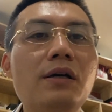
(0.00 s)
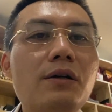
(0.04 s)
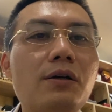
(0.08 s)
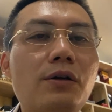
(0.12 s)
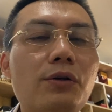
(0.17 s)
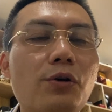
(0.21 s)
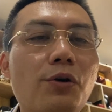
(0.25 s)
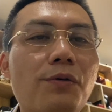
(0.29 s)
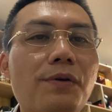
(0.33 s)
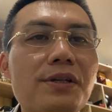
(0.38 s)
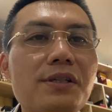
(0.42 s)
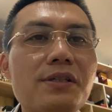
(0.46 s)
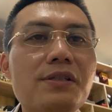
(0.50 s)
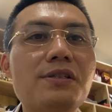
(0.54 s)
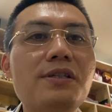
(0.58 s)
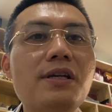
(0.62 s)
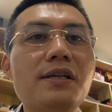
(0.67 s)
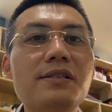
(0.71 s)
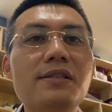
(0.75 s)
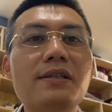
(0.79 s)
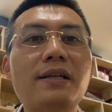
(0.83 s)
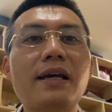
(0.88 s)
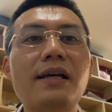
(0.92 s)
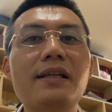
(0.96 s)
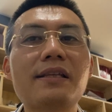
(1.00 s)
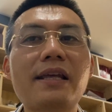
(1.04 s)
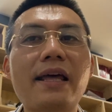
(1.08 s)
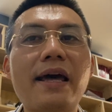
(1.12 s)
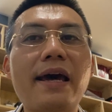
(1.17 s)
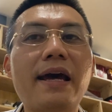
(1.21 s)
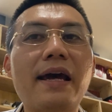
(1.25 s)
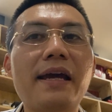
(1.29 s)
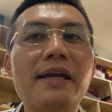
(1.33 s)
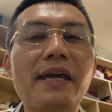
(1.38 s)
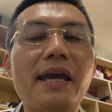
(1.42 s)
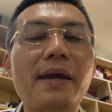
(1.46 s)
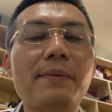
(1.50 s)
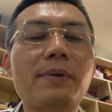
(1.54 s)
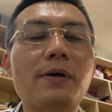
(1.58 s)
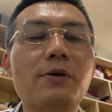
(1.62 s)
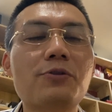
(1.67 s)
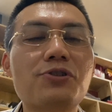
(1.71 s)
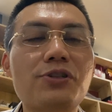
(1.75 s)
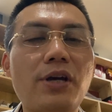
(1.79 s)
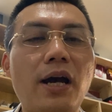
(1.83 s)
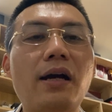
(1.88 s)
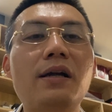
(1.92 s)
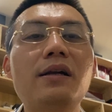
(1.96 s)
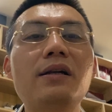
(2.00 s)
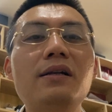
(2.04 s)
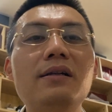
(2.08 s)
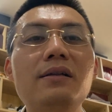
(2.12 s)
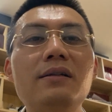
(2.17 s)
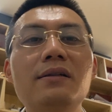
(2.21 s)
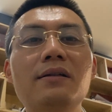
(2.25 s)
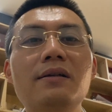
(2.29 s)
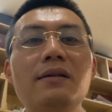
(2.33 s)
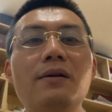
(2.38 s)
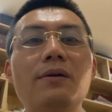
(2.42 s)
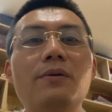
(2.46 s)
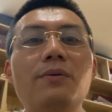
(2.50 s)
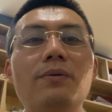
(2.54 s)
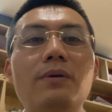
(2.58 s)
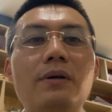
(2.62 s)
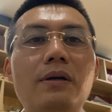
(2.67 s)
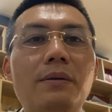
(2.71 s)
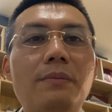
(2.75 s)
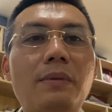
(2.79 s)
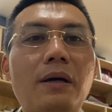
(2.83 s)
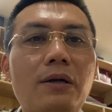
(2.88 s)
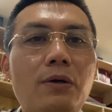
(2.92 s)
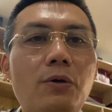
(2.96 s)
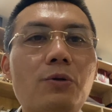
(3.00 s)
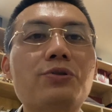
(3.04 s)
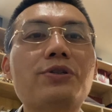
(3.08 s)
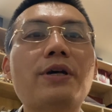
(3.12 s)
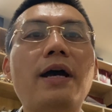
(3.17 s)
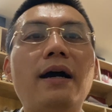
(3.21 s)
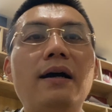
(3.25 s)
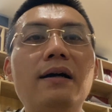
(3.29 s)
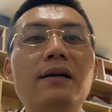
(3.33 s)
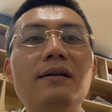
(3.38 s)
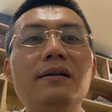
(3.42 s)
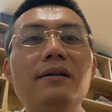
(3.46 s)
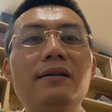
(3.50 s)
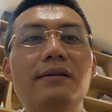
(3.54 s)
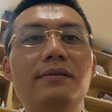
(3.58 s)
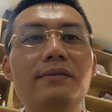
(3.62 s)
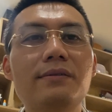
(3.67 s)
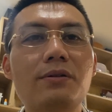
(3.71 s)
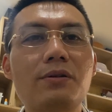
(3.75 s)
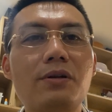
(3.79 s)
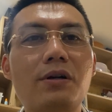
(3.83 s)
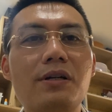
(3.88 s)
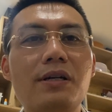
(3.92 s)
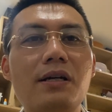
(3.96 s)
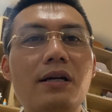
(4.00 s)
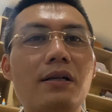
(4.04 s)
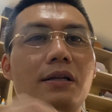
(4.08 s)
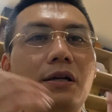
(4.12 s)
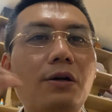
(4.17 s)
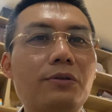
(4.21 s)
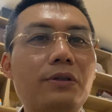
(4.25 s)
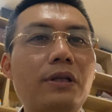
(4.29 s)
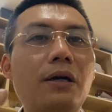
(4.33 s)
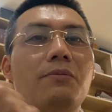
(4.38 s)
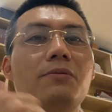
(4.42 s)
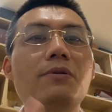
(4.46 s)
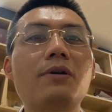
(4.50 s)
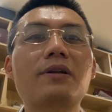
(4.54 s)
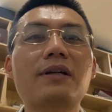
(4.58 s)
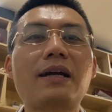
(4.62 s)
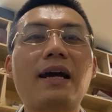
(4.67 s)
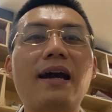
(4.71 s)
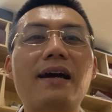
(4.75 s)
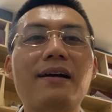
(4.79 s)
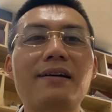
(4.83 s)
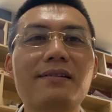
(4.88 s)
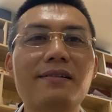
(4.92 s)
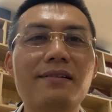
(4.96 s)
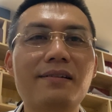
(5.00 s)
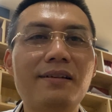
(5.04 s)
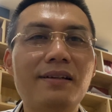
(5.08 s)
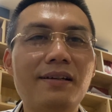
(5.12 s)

Còn đối với những chiếc như này ra anh em nào trắng, mặc đồ trắng, có nghĩa là đầu tóc gọn gàng,